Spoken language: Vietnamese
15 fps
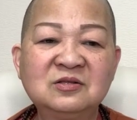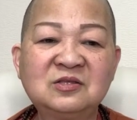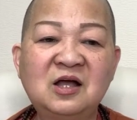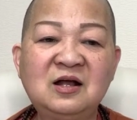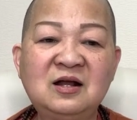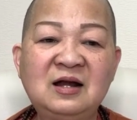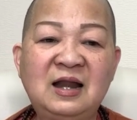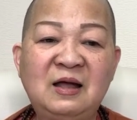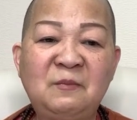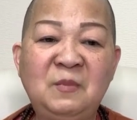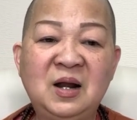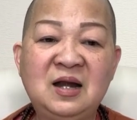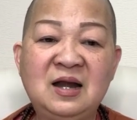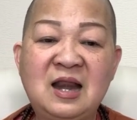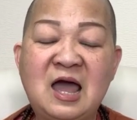Tức là
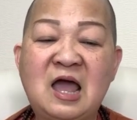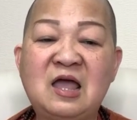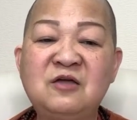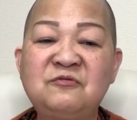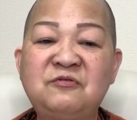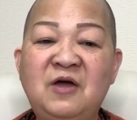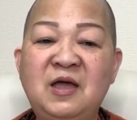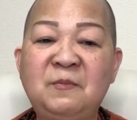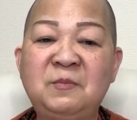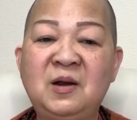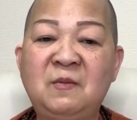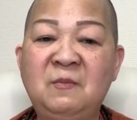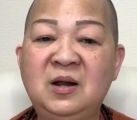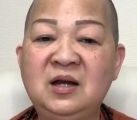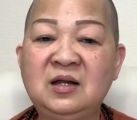mình lễ phép
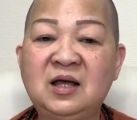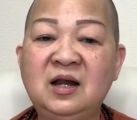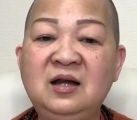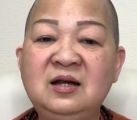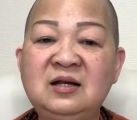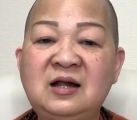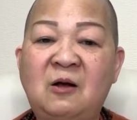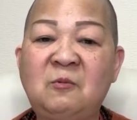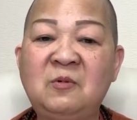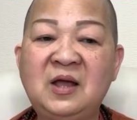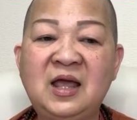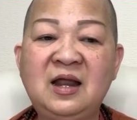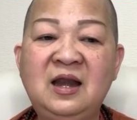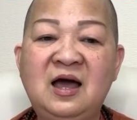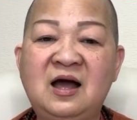là mình kính trọng
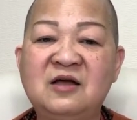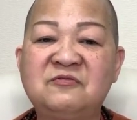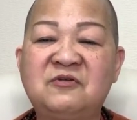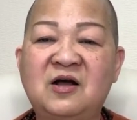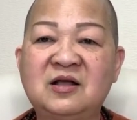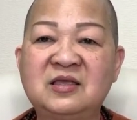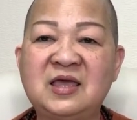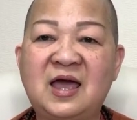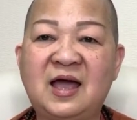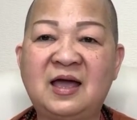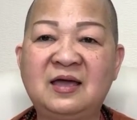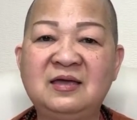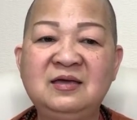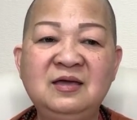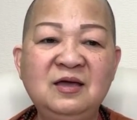nghe lời Phật
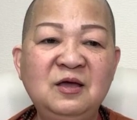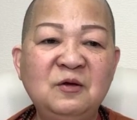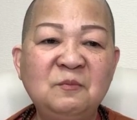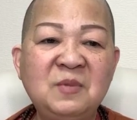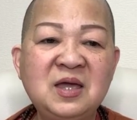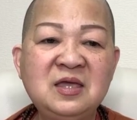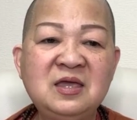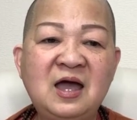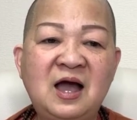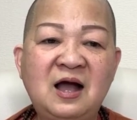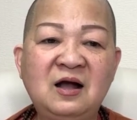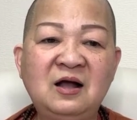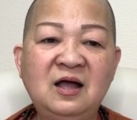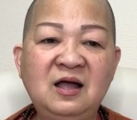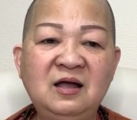dạy. Bây
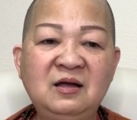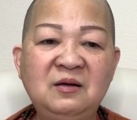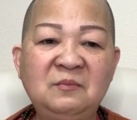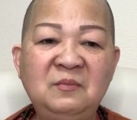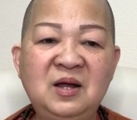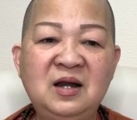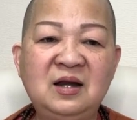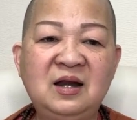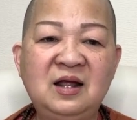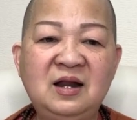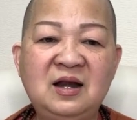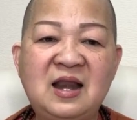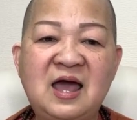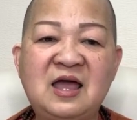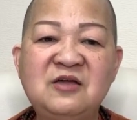giờ á mình á,
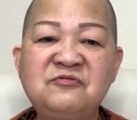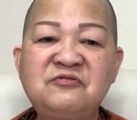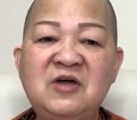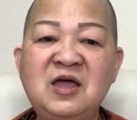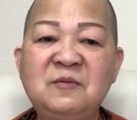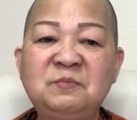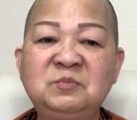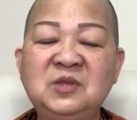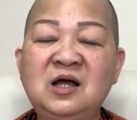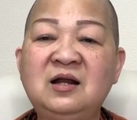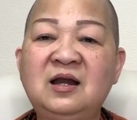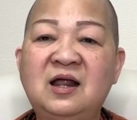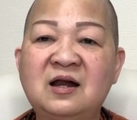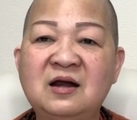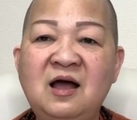lễ phép tức
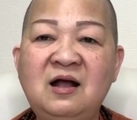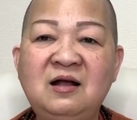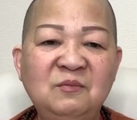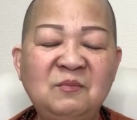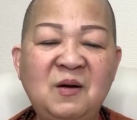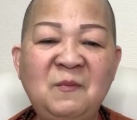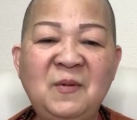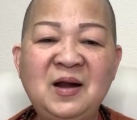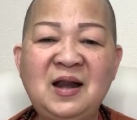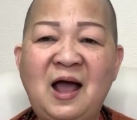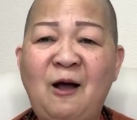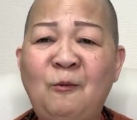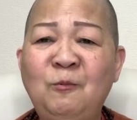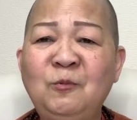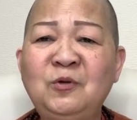là đức, mà mình
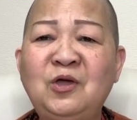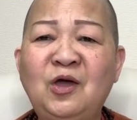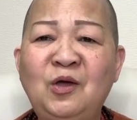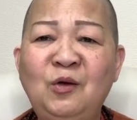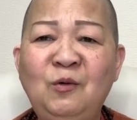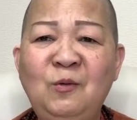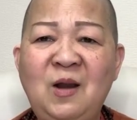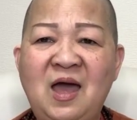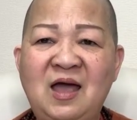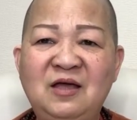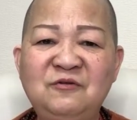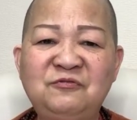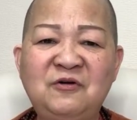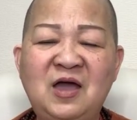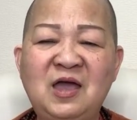không chịu
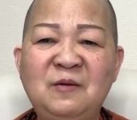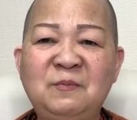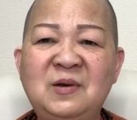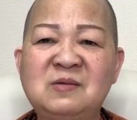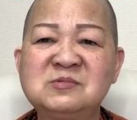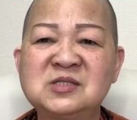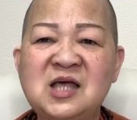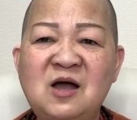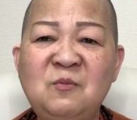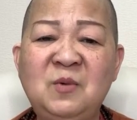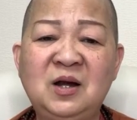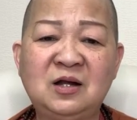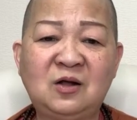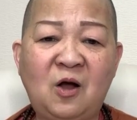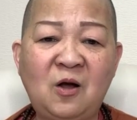lễ phép làm sao
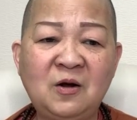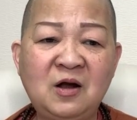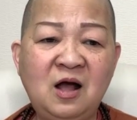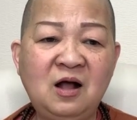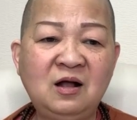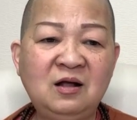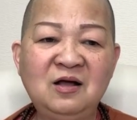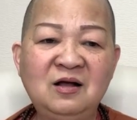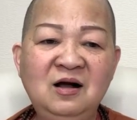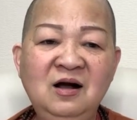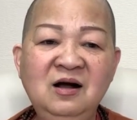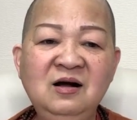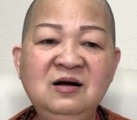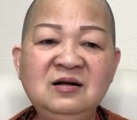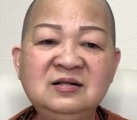mình có đức?
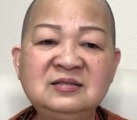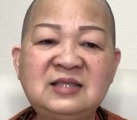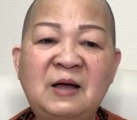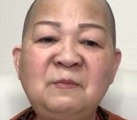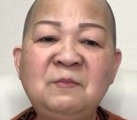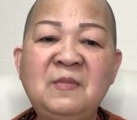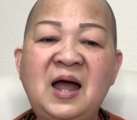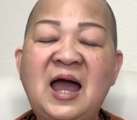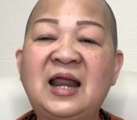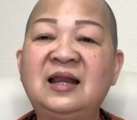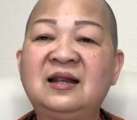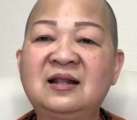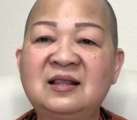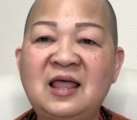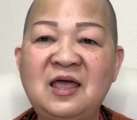Hướng tâm
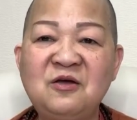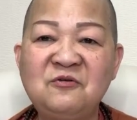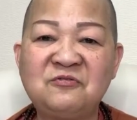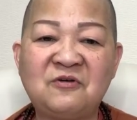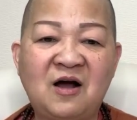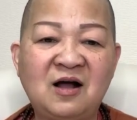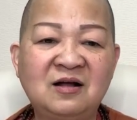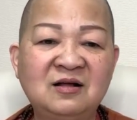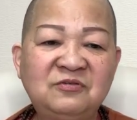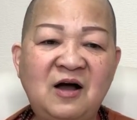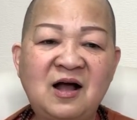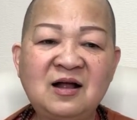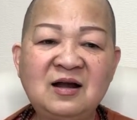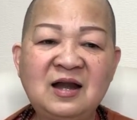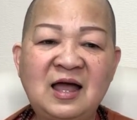hành theo Phật.
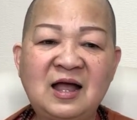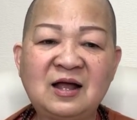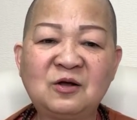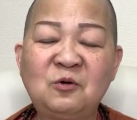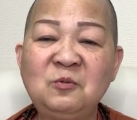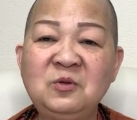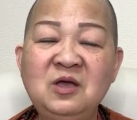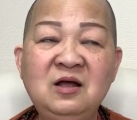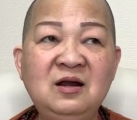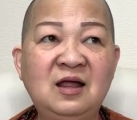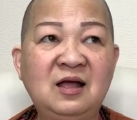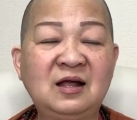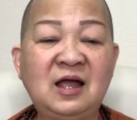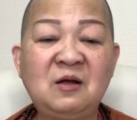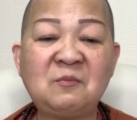Phật là cũng như
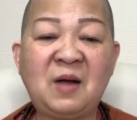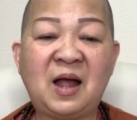là các